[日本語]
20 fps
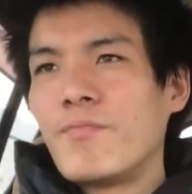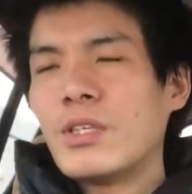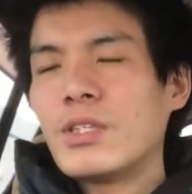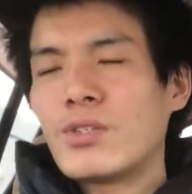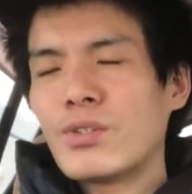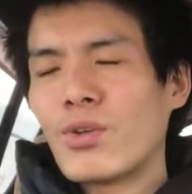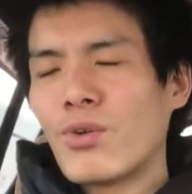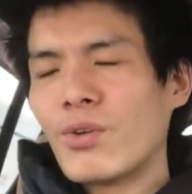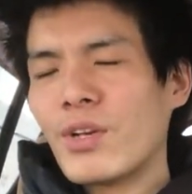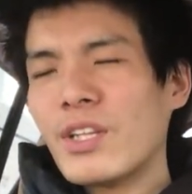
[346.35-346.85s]

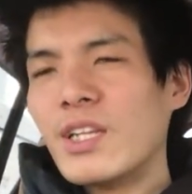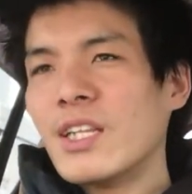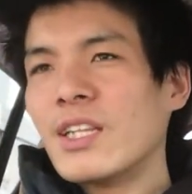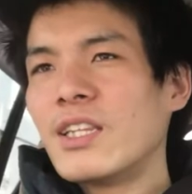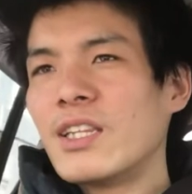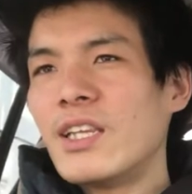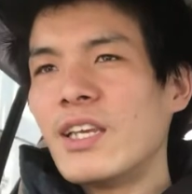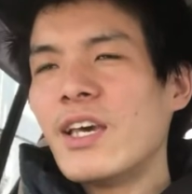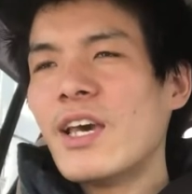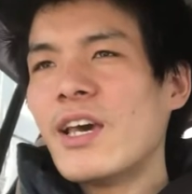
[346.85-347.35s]
それだっ
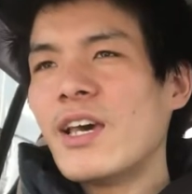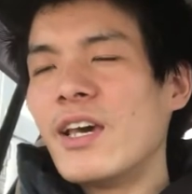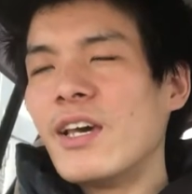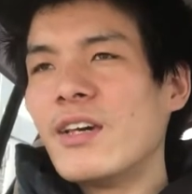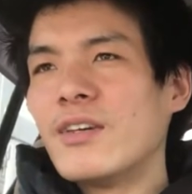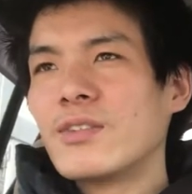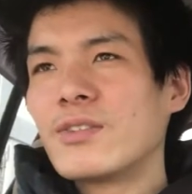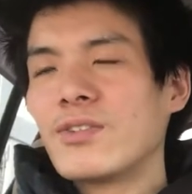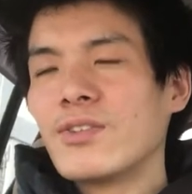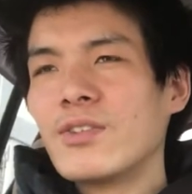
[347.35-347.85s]

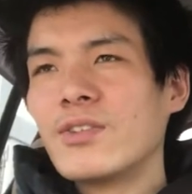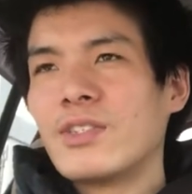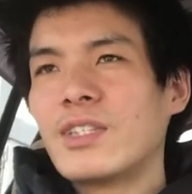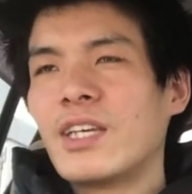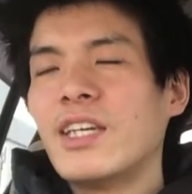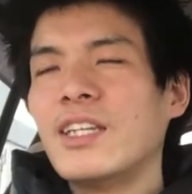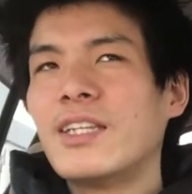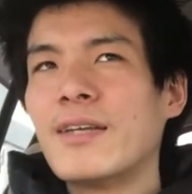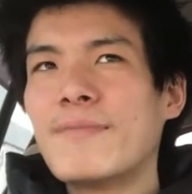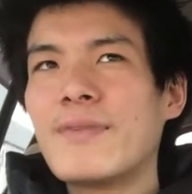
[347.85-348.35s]
てその
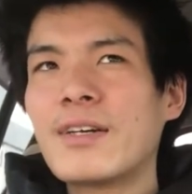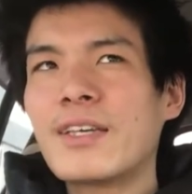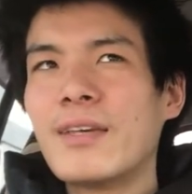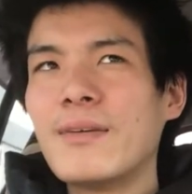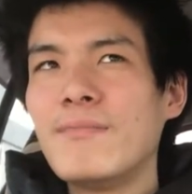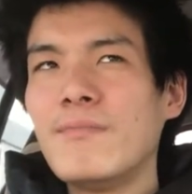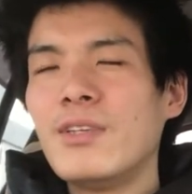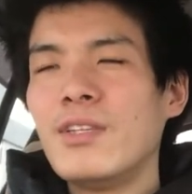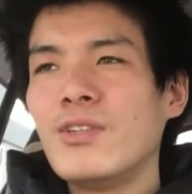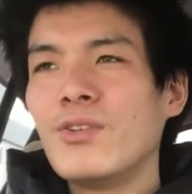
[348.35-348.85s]
埼玉
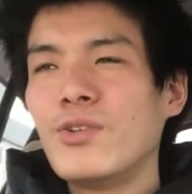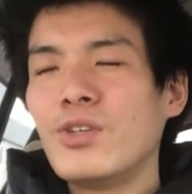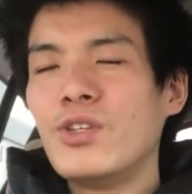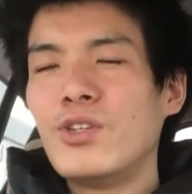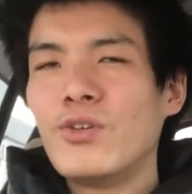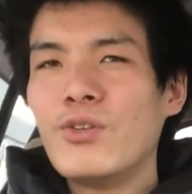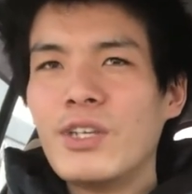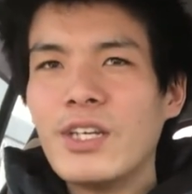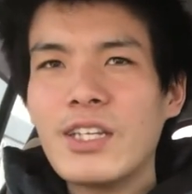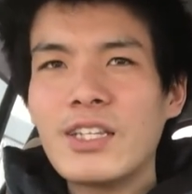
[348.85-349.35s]
県民の1
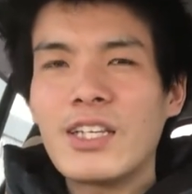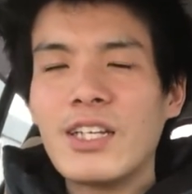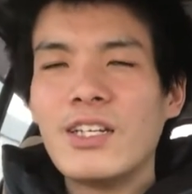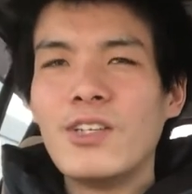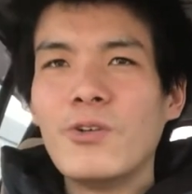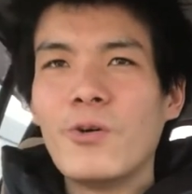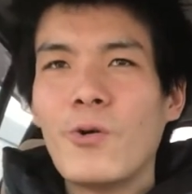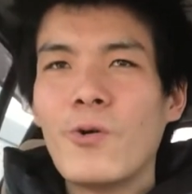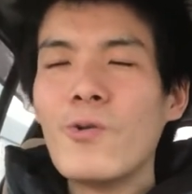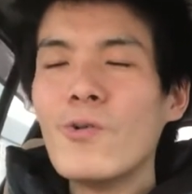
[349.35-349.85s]
人当た
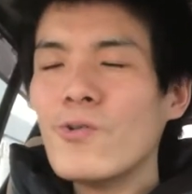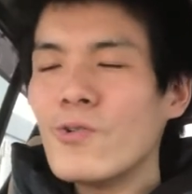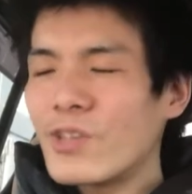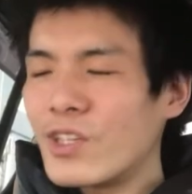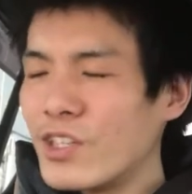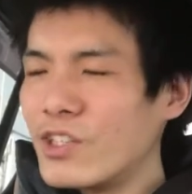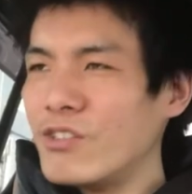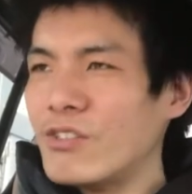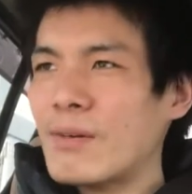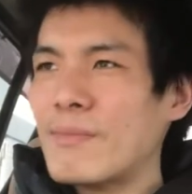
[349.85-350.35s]
りを大
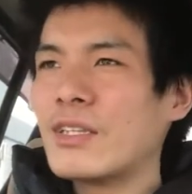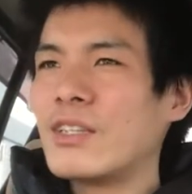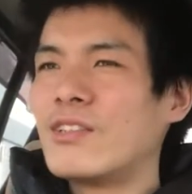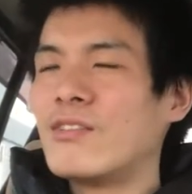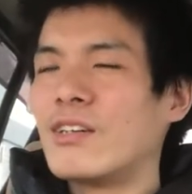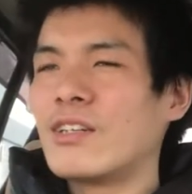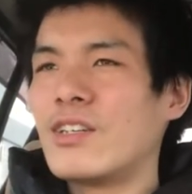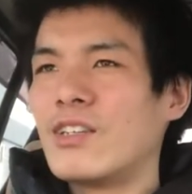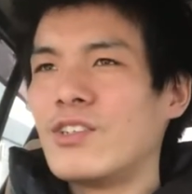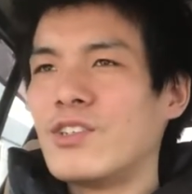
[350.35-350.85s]
きく上回って
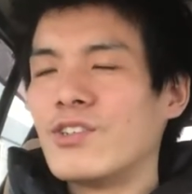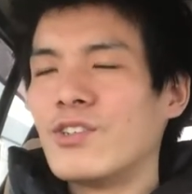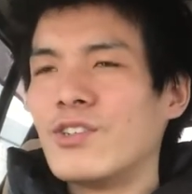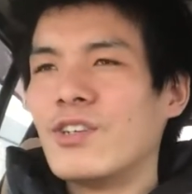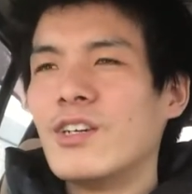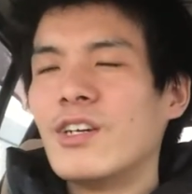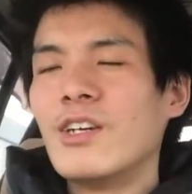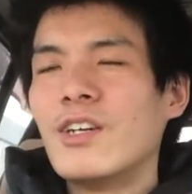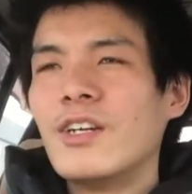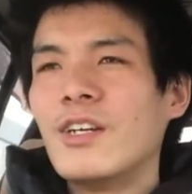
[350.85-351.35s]
るわけですよ
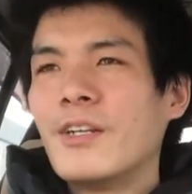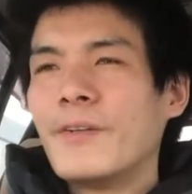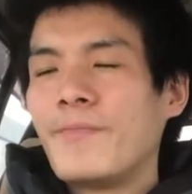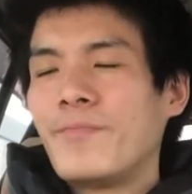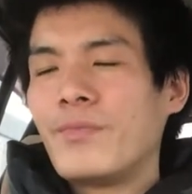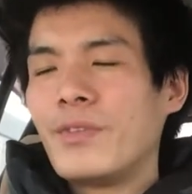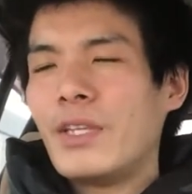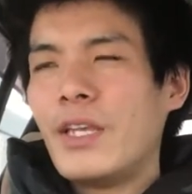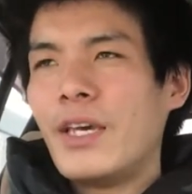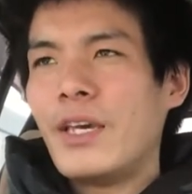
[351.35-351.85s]

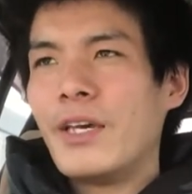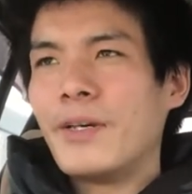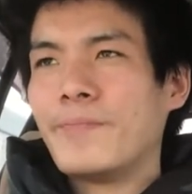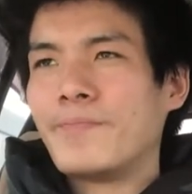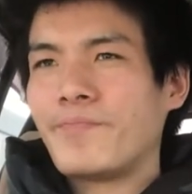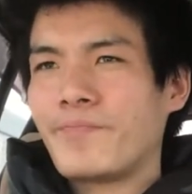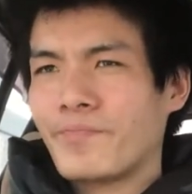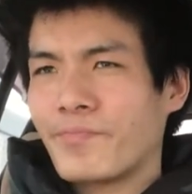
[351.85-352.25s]
で